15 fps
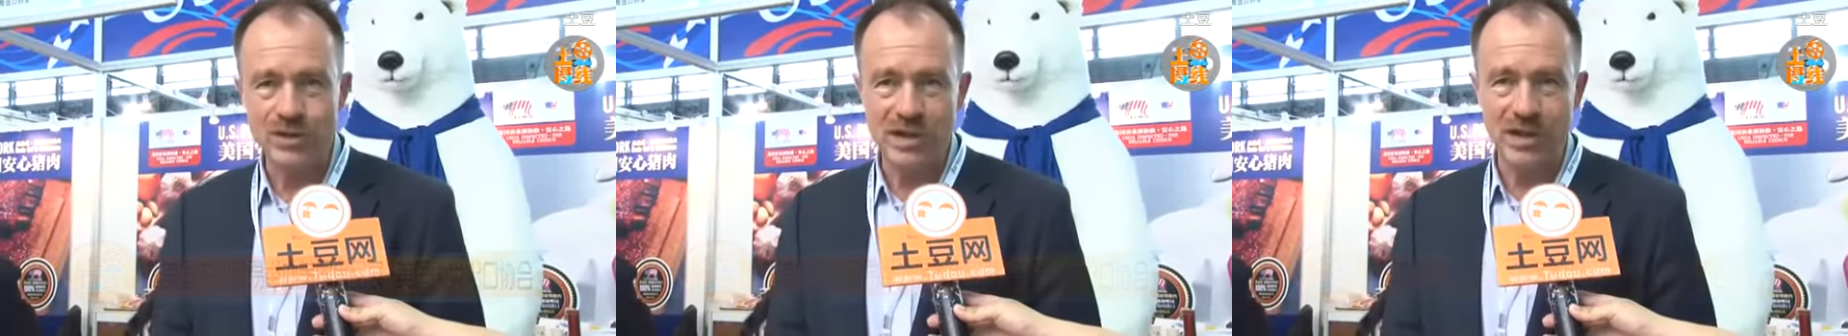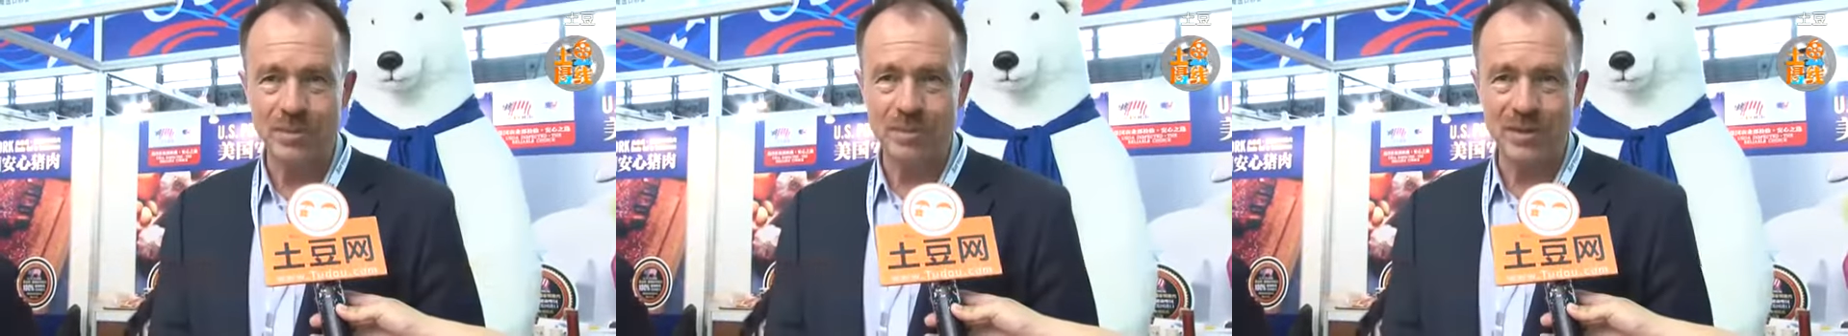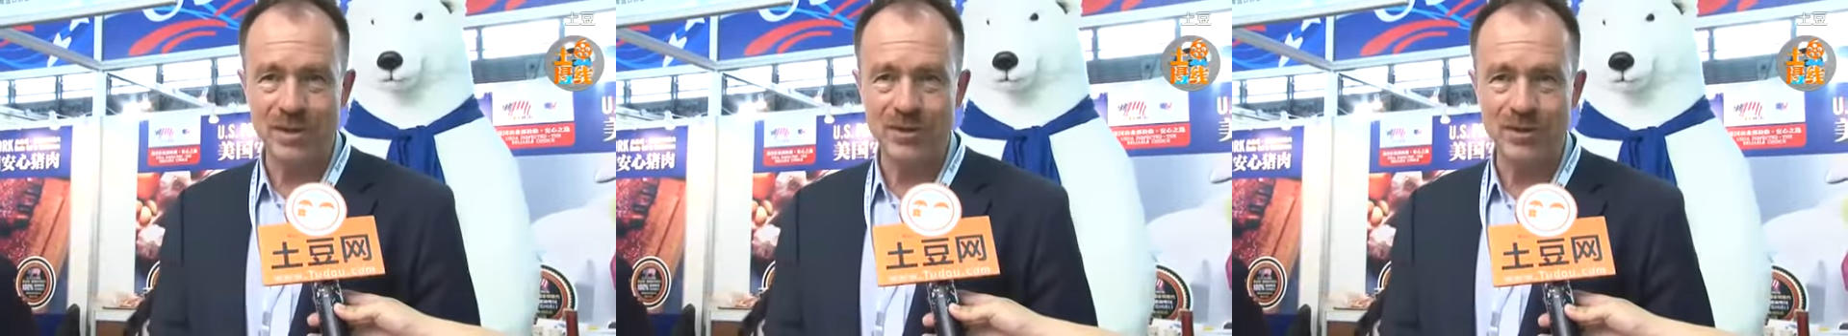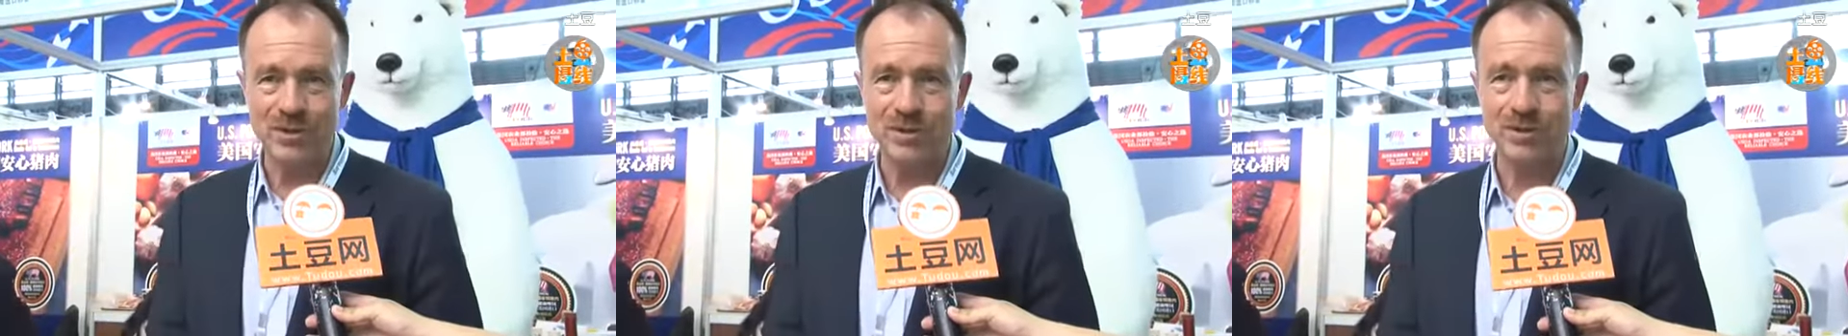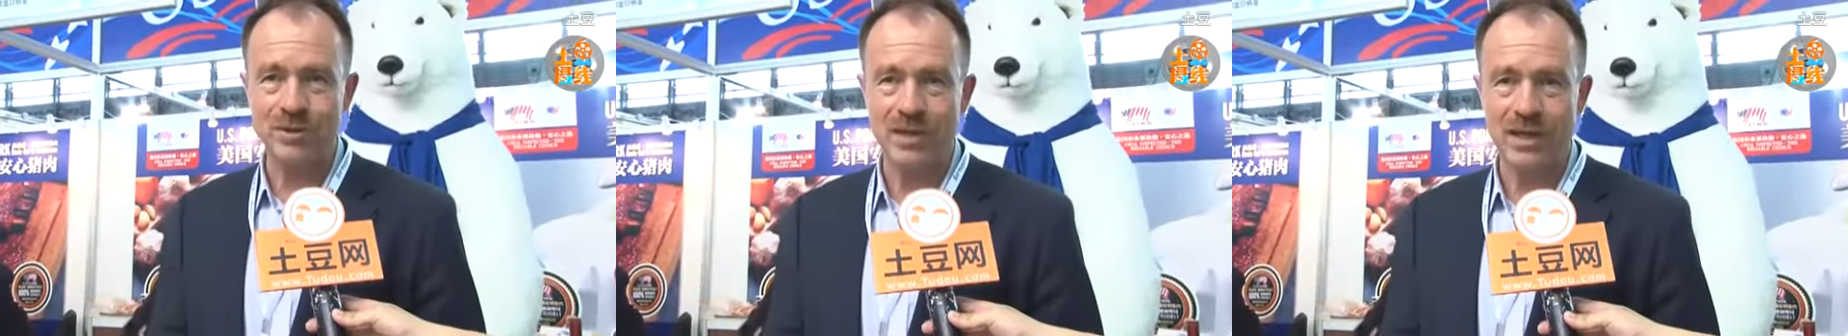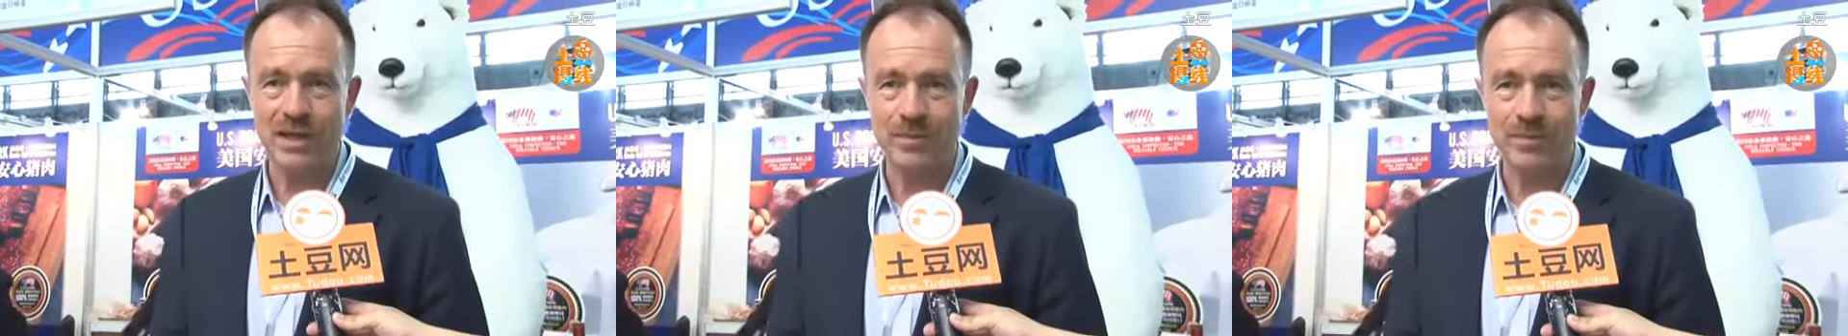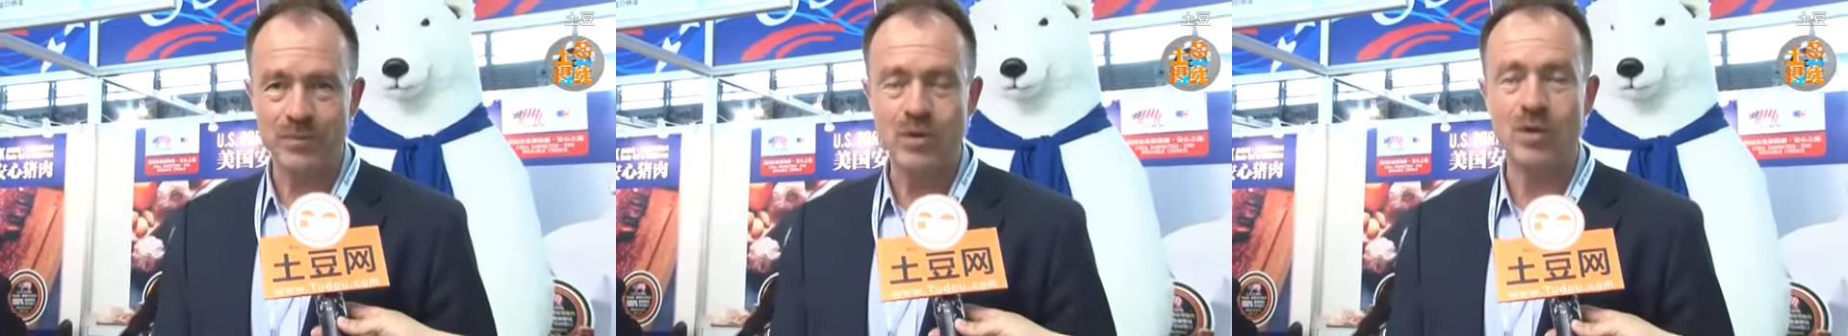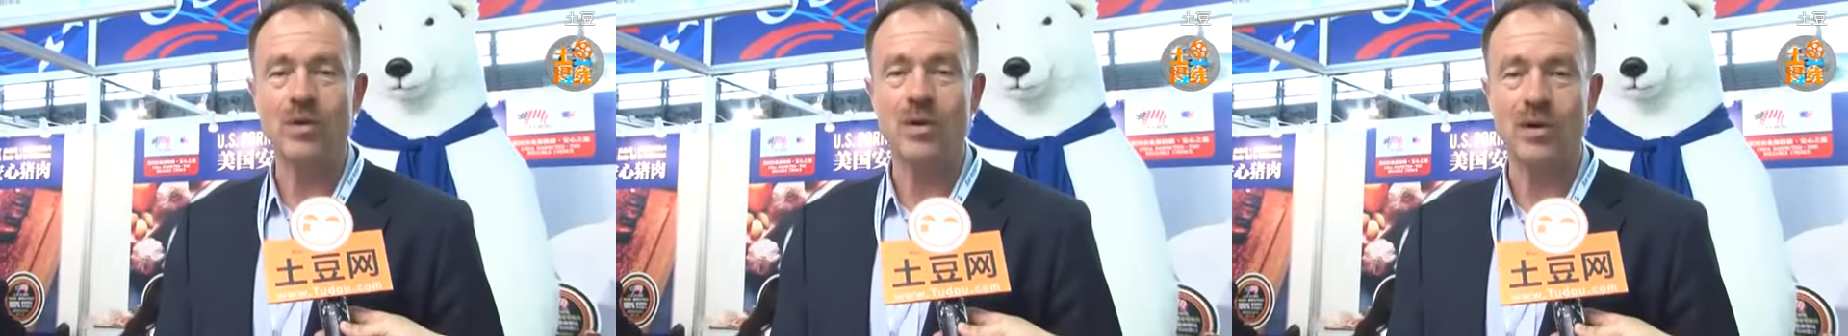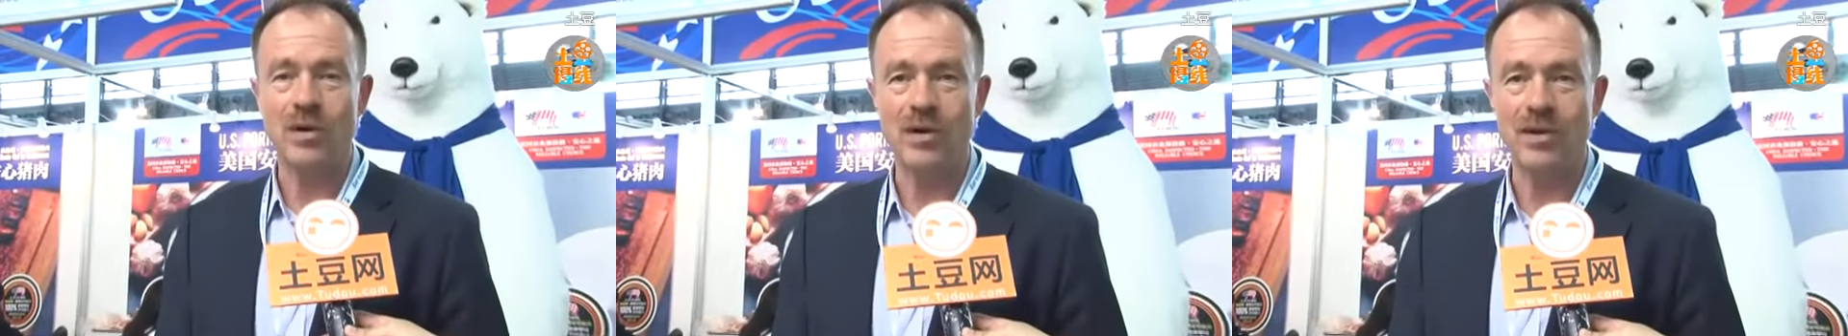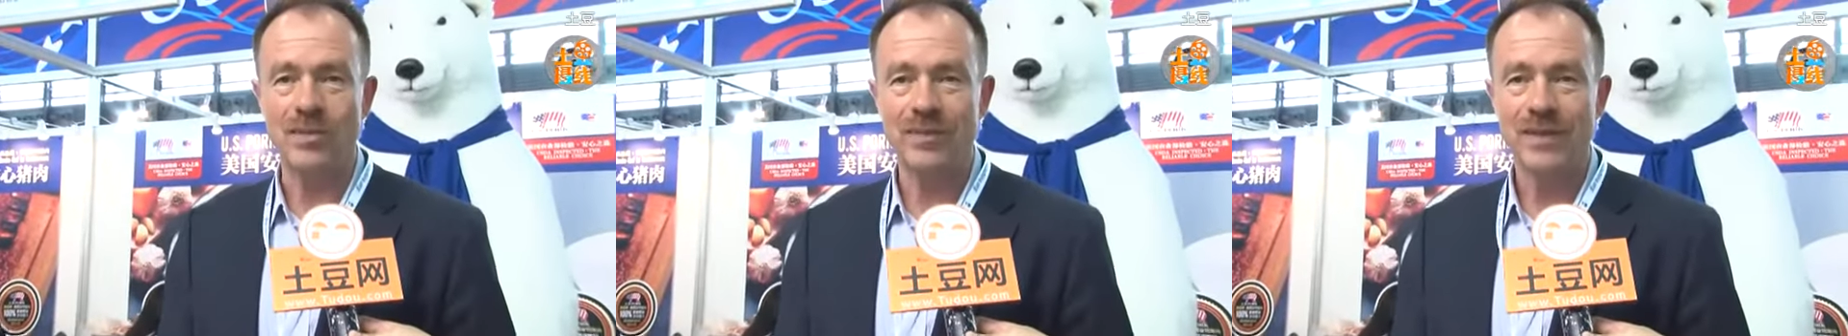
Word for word: 产品去中国。